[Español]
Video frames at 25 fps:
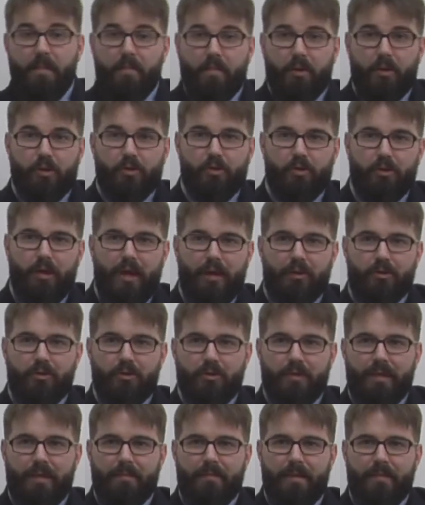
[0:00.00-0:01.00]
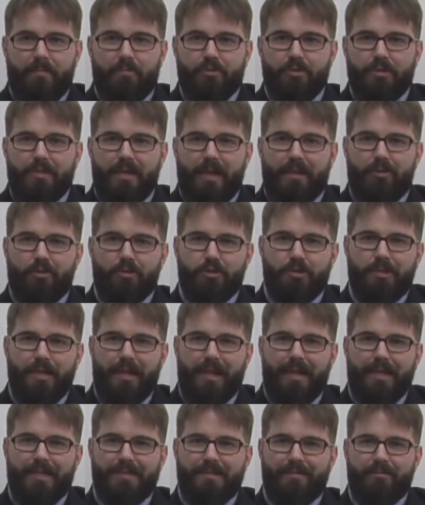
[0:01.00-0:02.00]
Por otro lado, llevamos ya dos
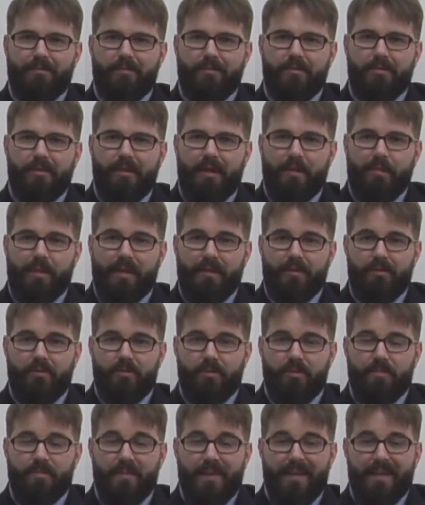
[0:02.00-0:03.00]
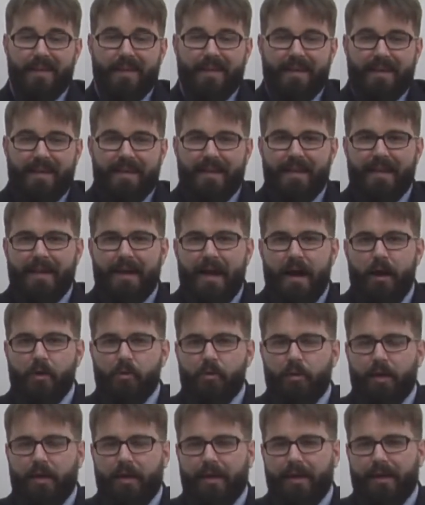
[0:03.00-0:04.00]
décadas de funcionamiento y
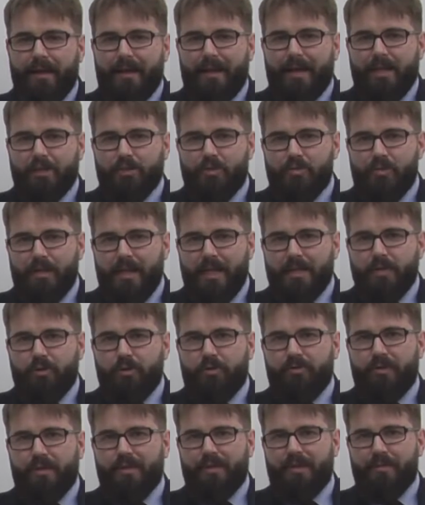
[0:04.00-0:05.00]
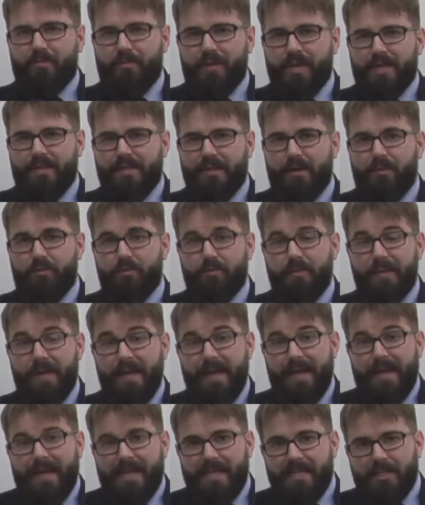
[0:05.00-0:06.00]
aunque las comunidades gozan de buena salud,
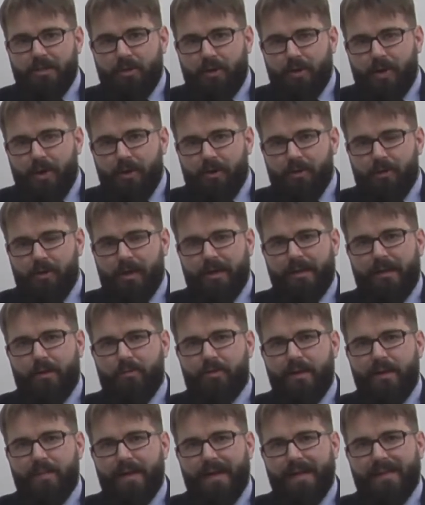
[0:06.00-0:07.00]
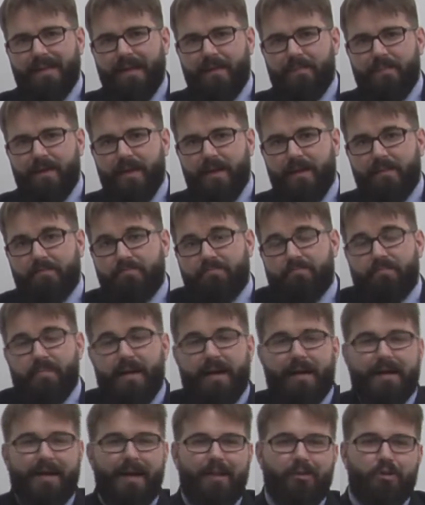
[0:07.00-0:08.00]
es lógico que de alguna manera también,
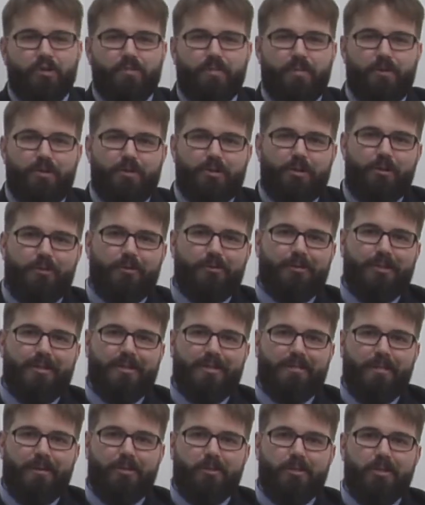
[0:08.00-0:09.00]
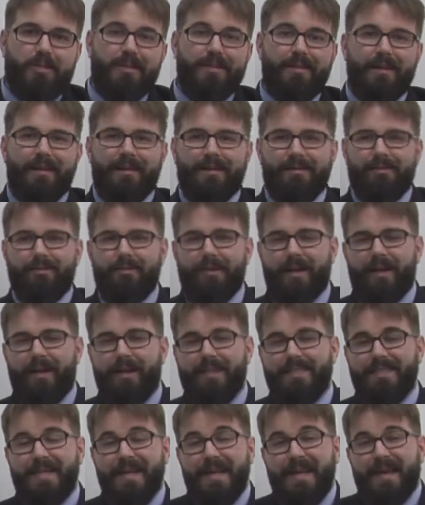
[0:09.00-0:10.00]
marcados por los acontecimientos
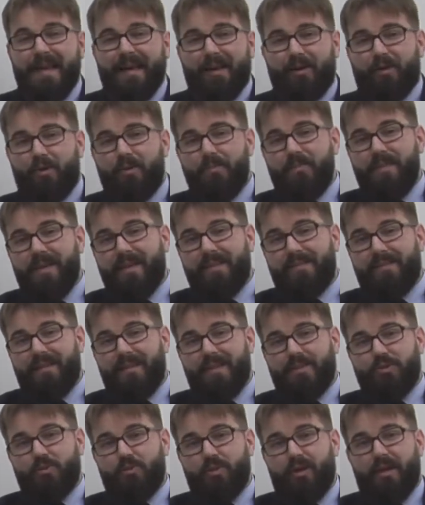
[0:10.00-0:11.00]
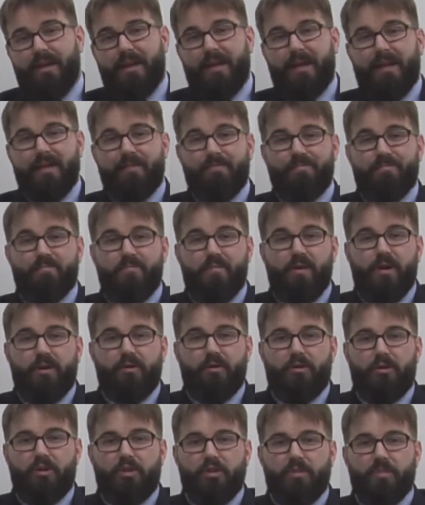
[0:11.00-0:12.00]
internacionales, comiencen a surgir
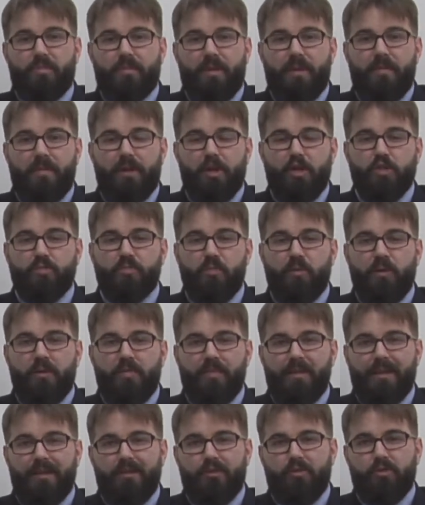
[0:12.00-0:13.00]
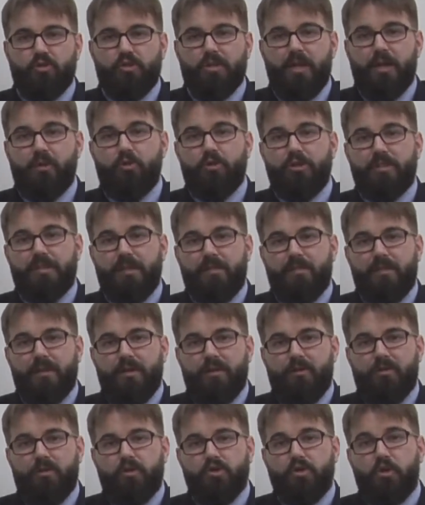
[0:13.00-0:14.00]
bueno, los primeros movimientos
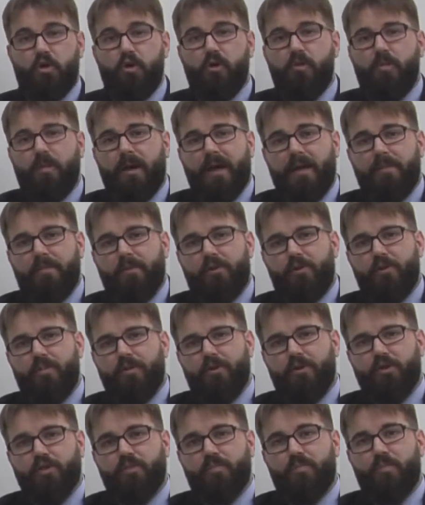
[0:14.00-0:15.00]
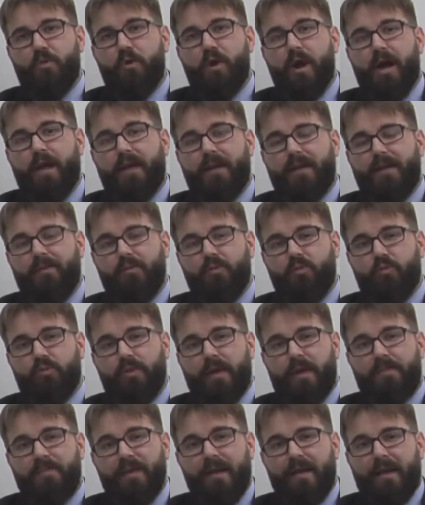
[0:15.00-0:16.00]
euroscépticos o que por lo menos pongan en
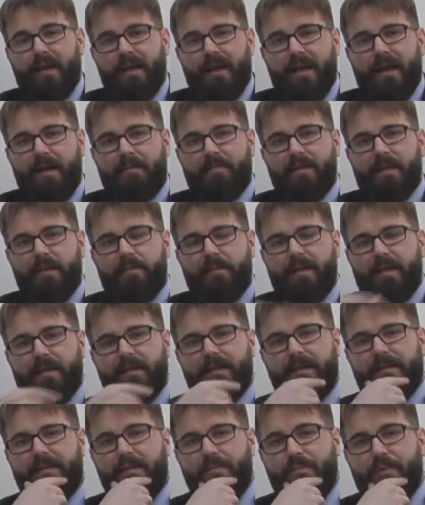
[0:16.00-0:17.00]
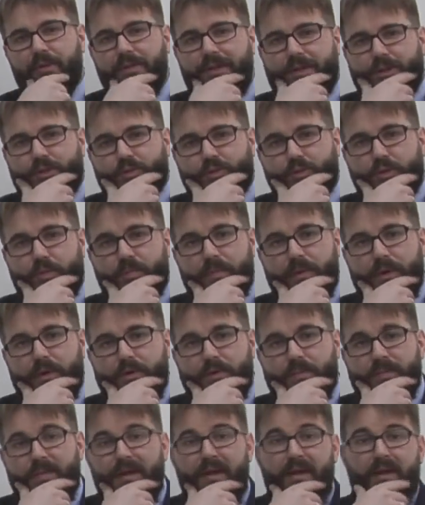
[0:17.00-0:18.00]
duda la viabilidad del proyecto
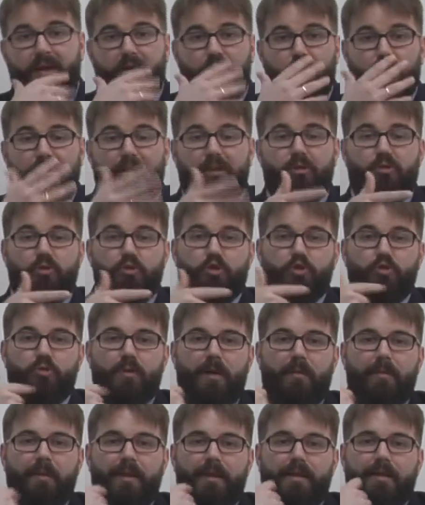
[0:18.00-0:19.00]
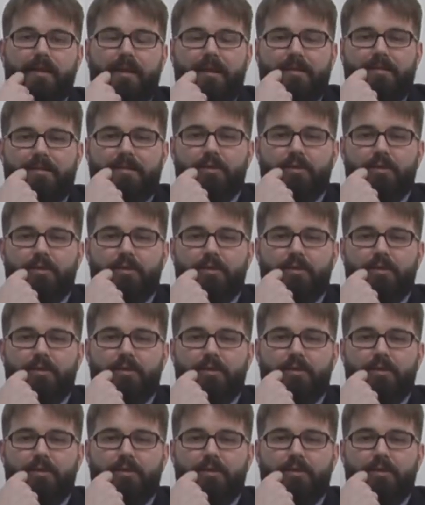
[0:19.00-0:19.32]
europeo. No tanto su viabilidad,